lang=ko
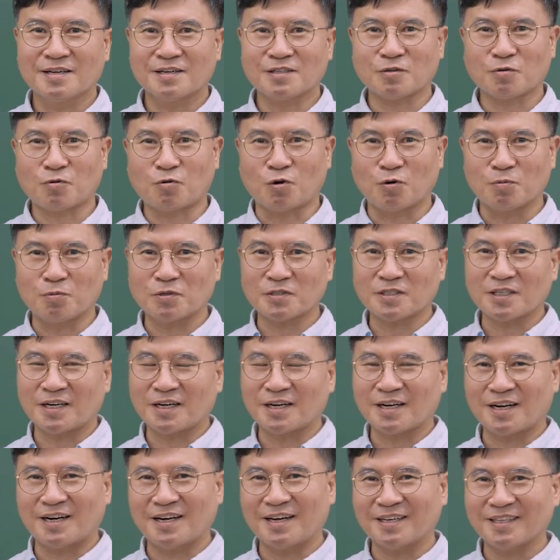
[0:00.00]
그래서
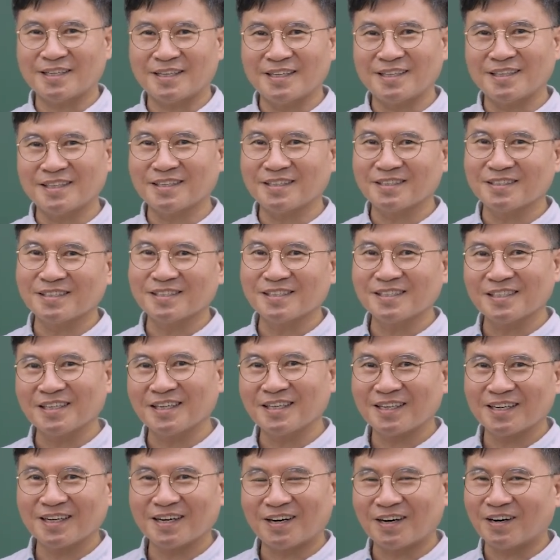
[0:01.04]
고보자가
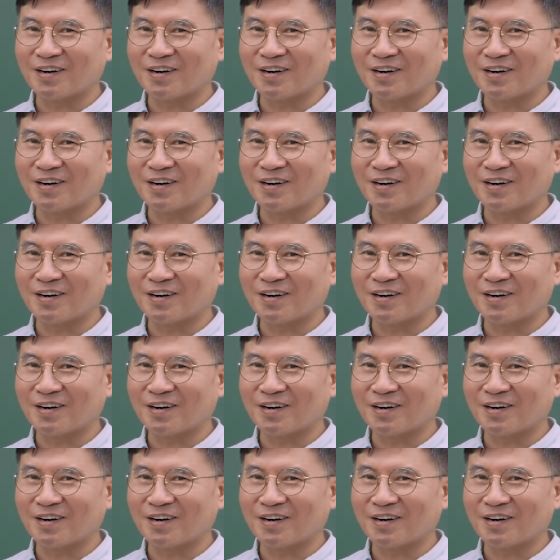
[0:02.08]
있는지